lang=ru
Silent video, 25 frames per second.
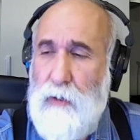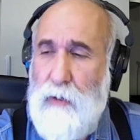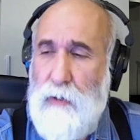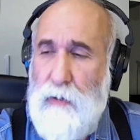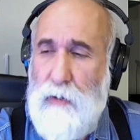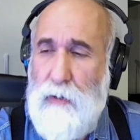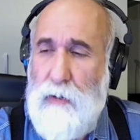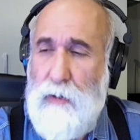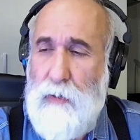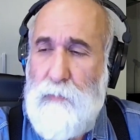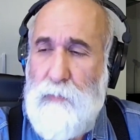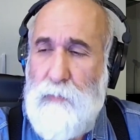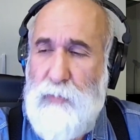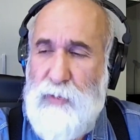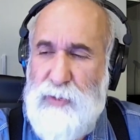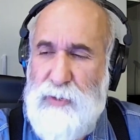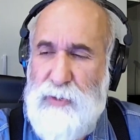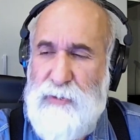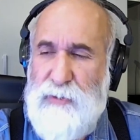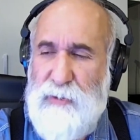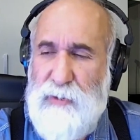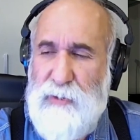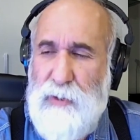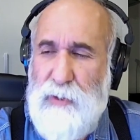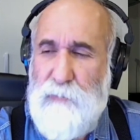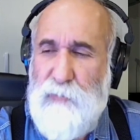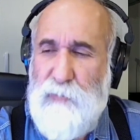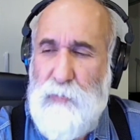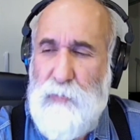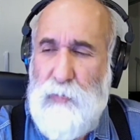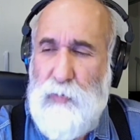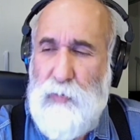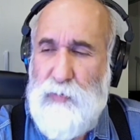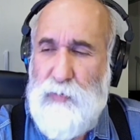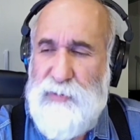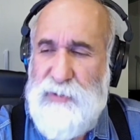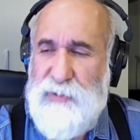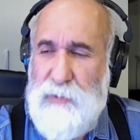Э, пишите нам на
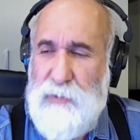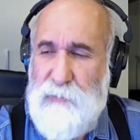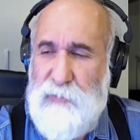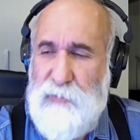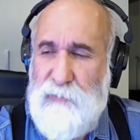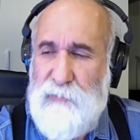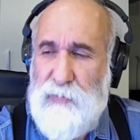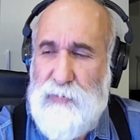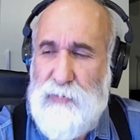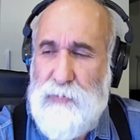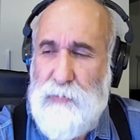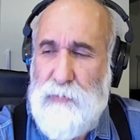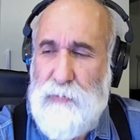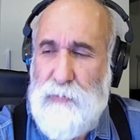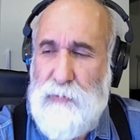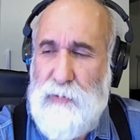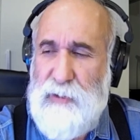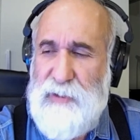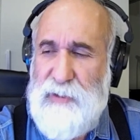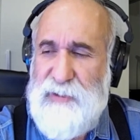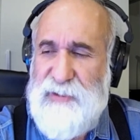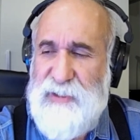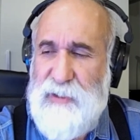плюс 7 903